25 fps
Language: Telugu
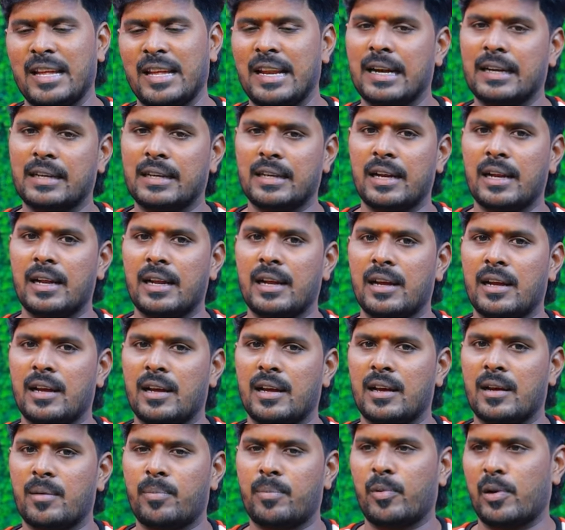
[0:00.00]
డైరెక్ట్
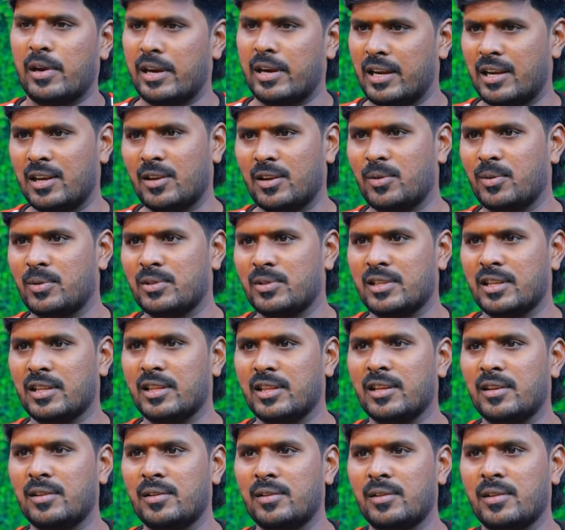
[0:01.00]
పాయింట్ లోకి
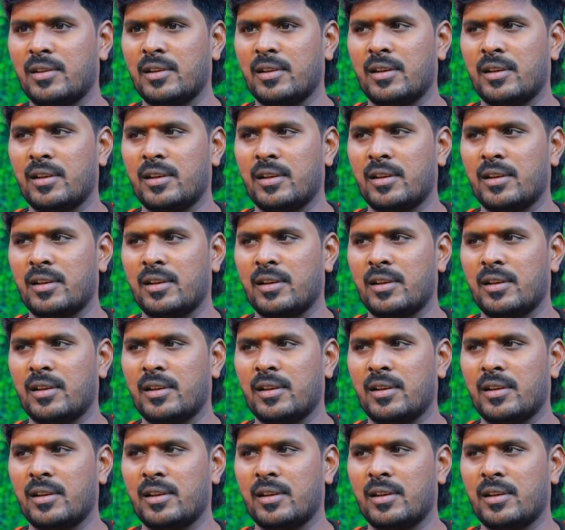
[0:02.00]
వచ్చేద్దాం